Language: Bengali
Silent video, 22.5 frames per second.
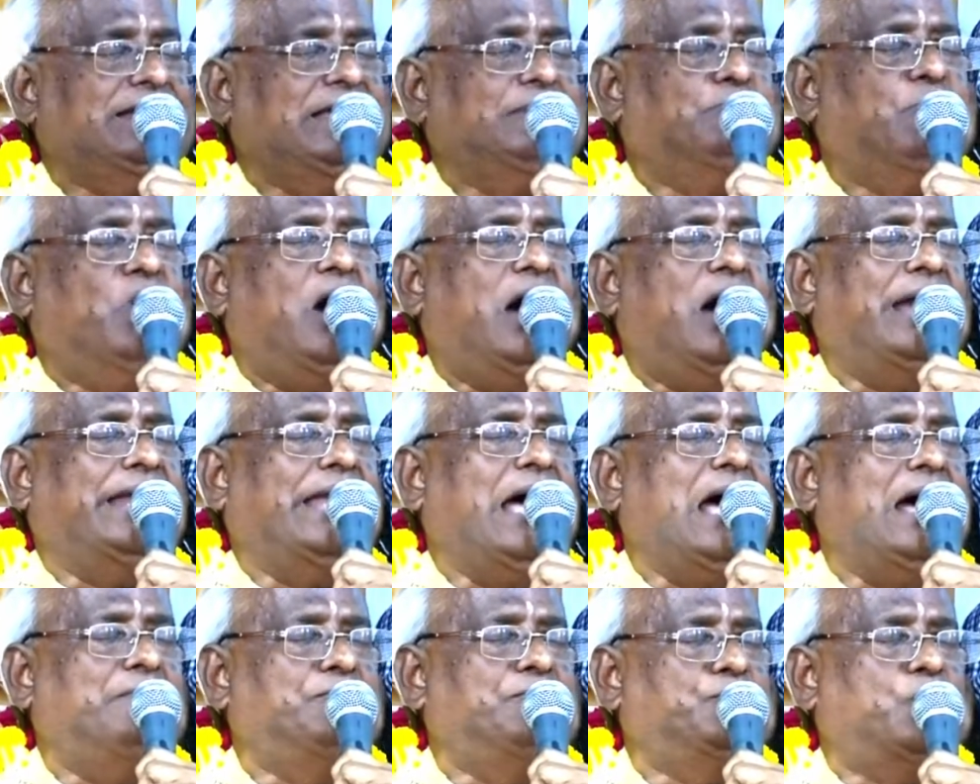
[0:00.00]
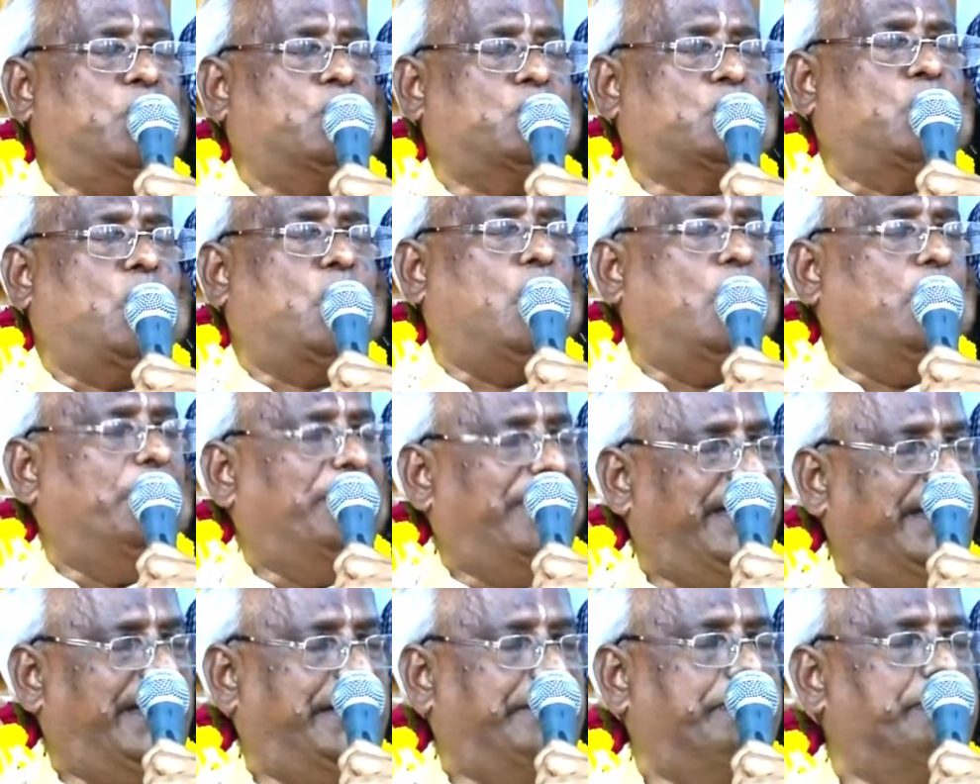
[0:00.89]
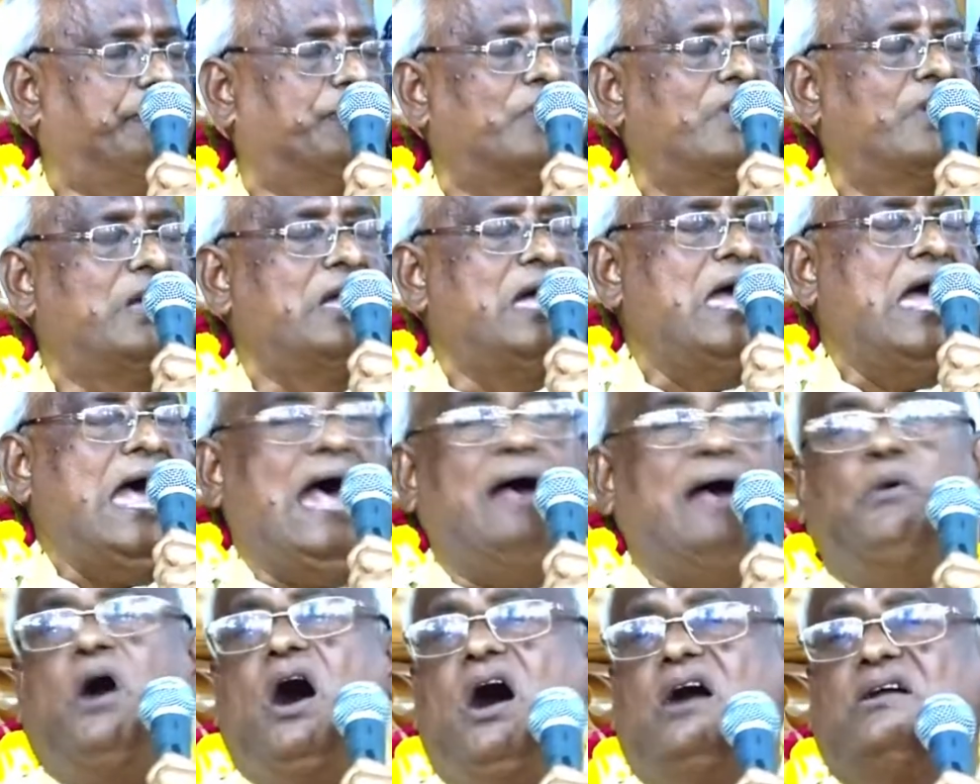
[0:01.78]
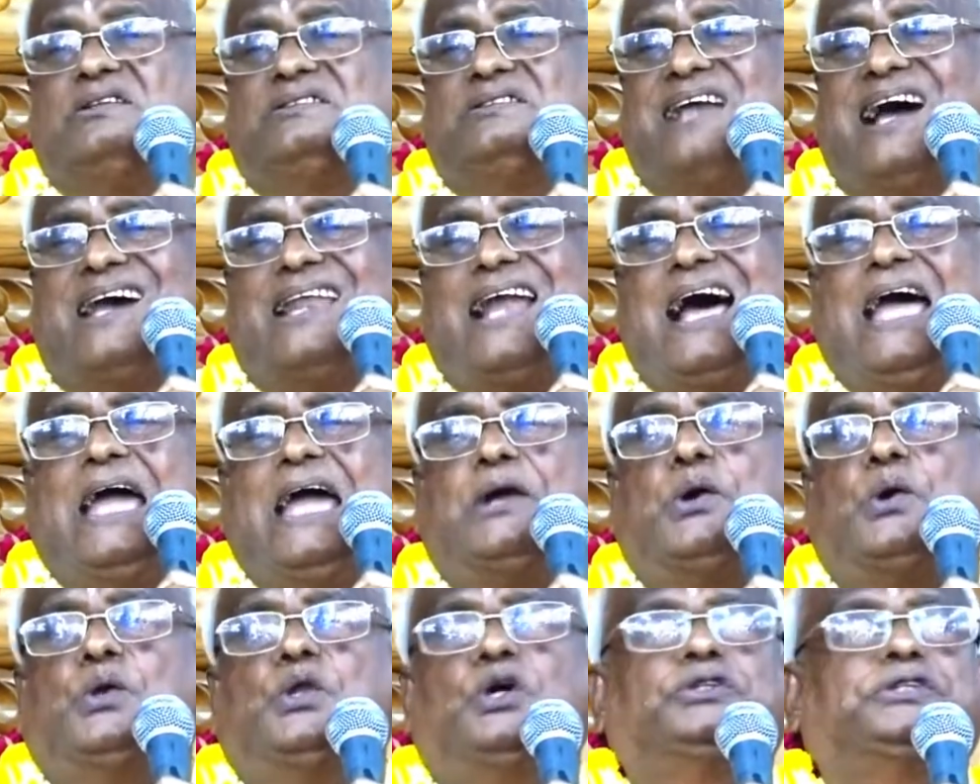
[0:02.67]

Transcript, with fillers: যে মহানাম যজ্ঞ হবে এবং যারা এখনো